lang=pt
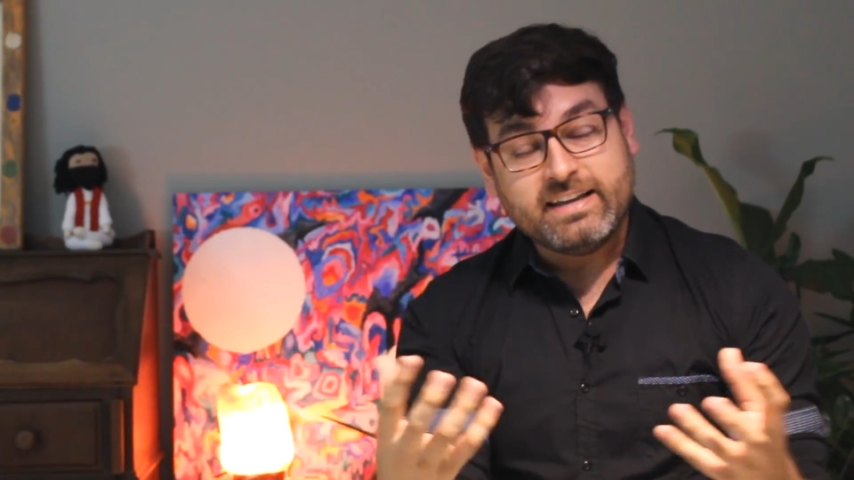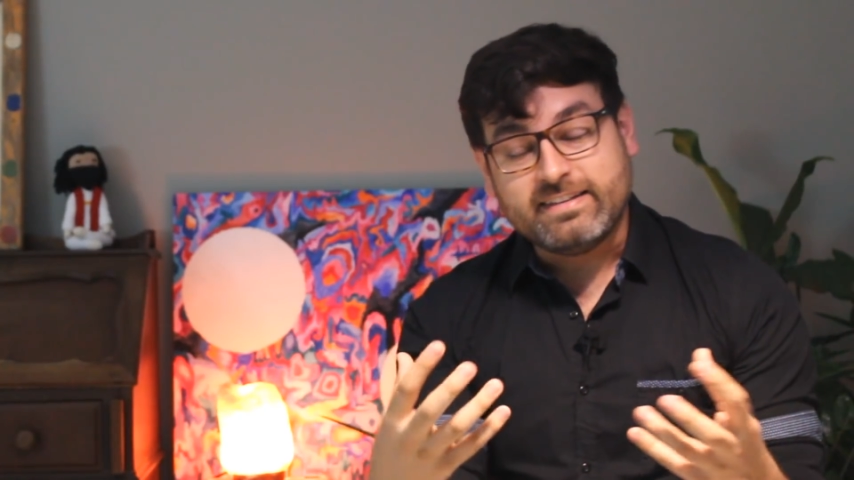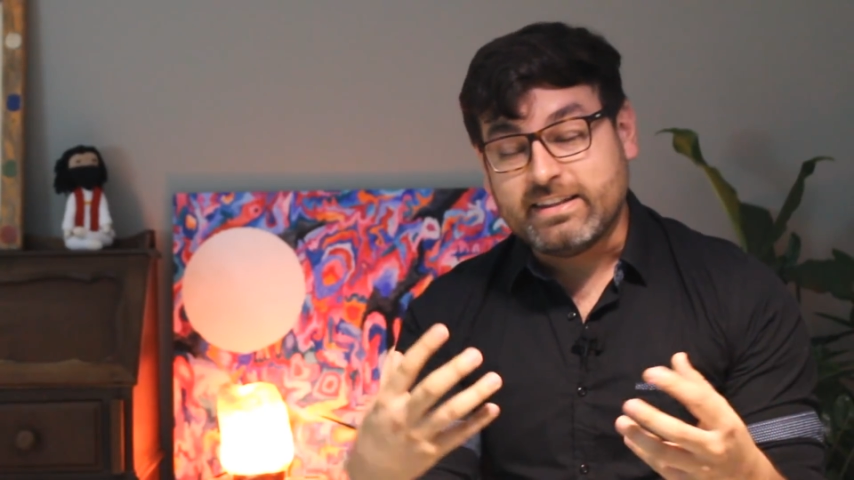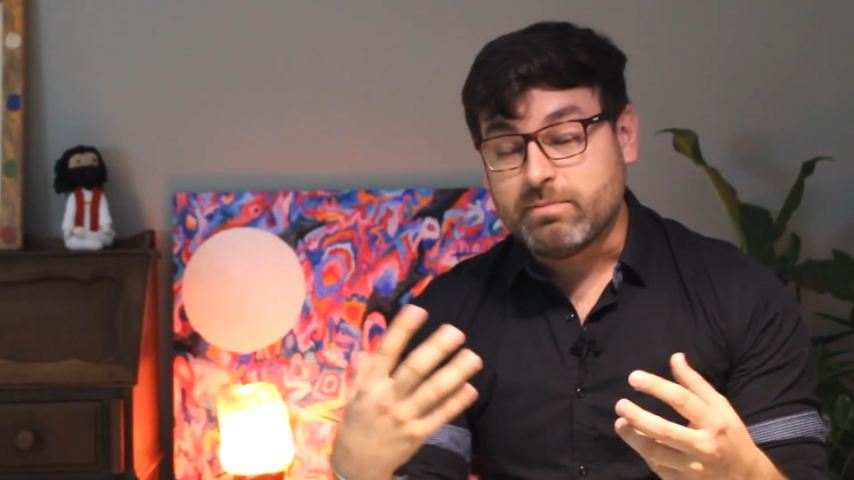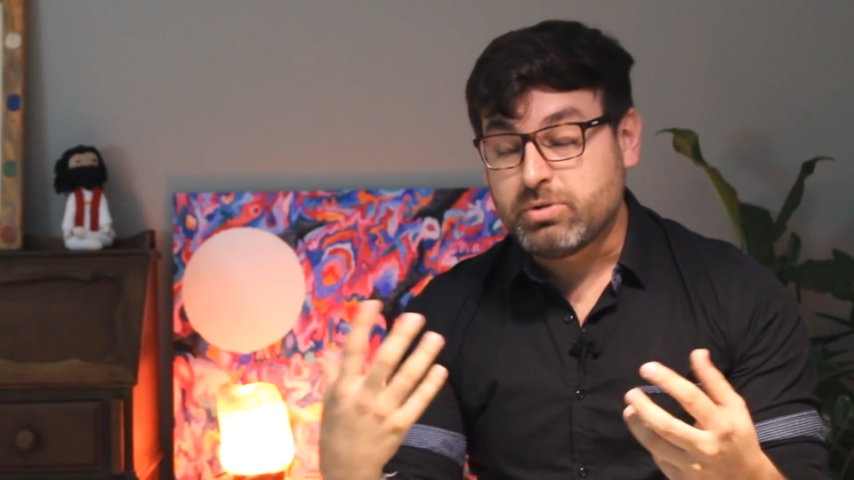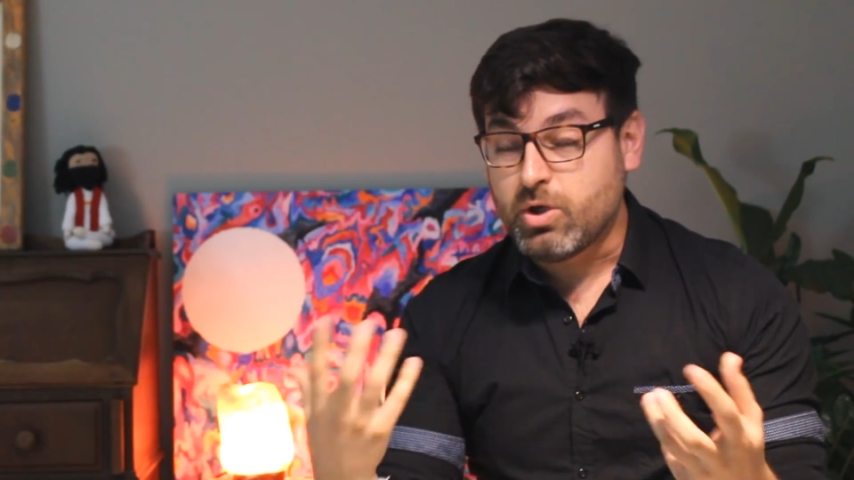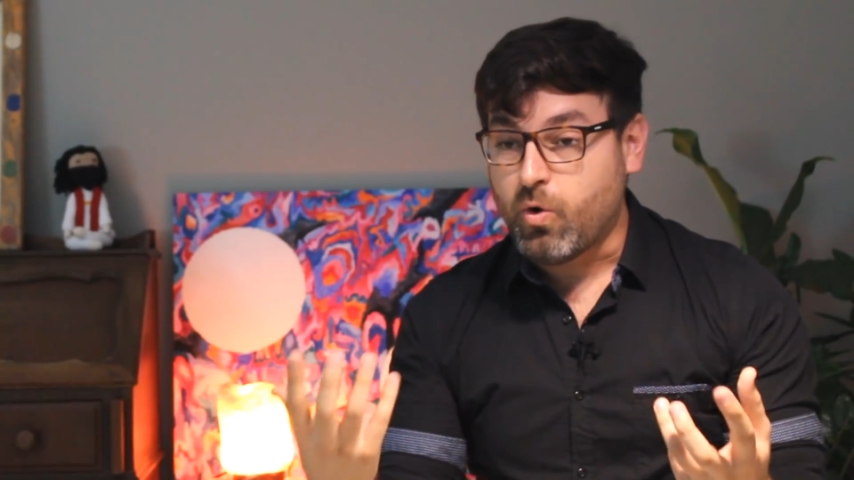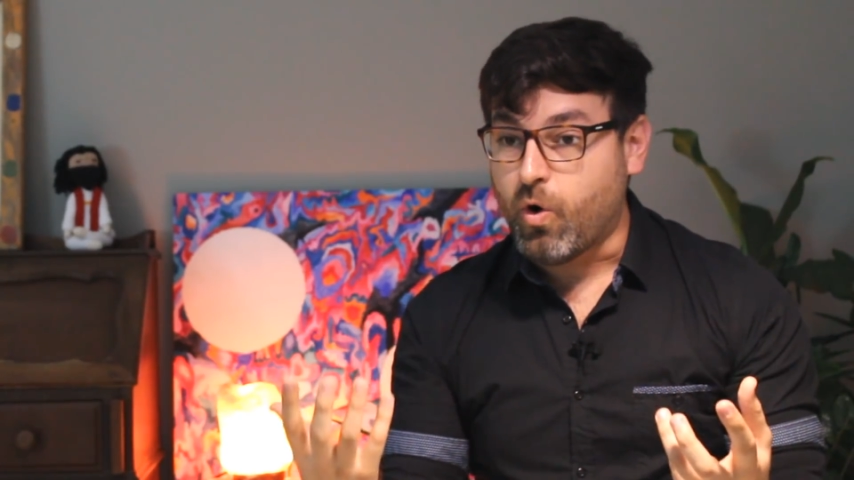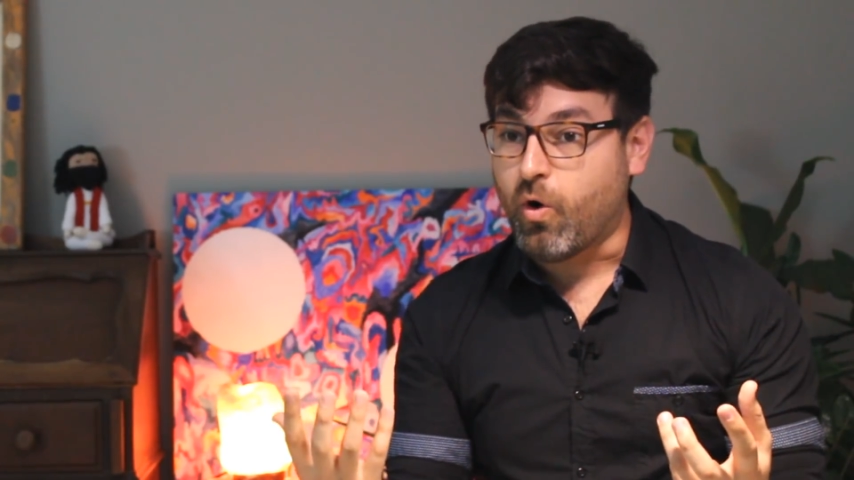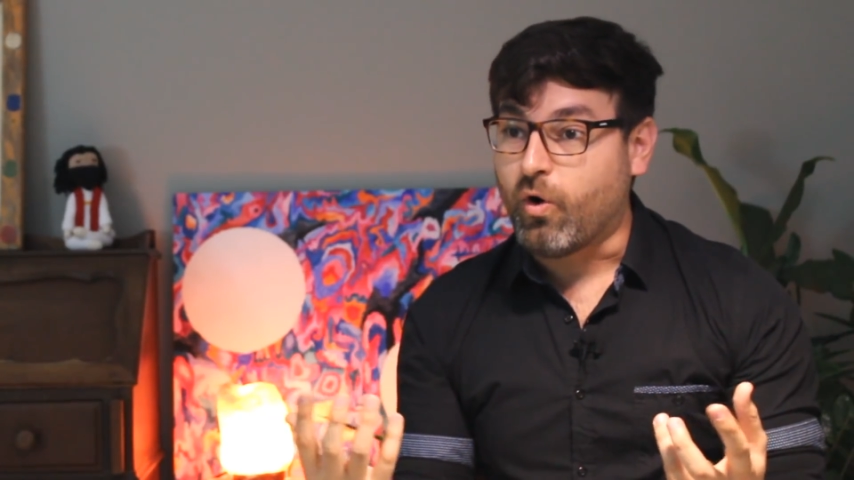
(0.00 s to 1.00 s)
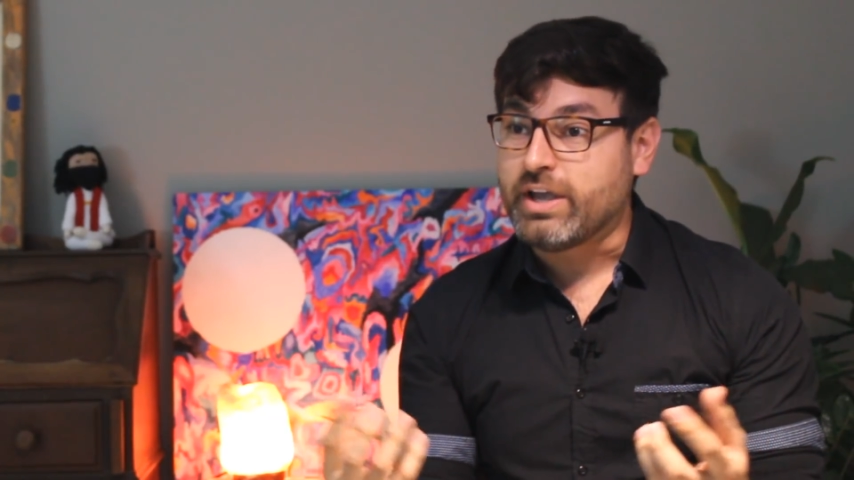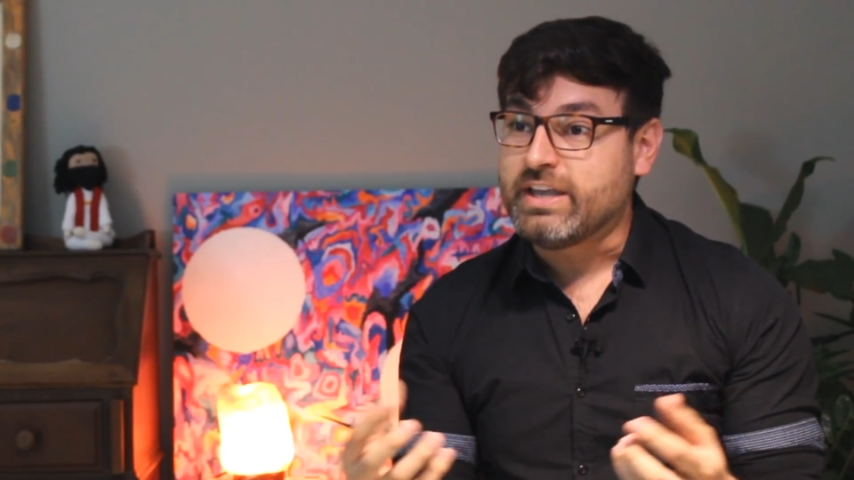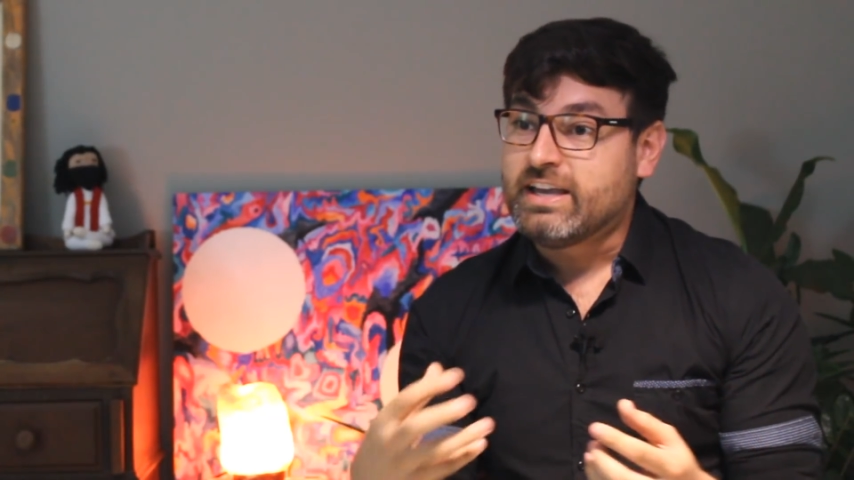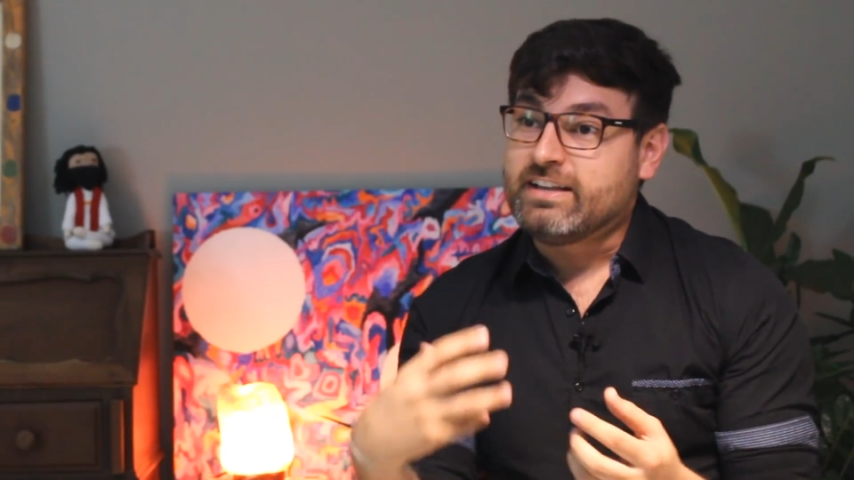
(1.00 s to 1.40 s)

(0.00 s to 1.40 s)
esse tempo que corrói,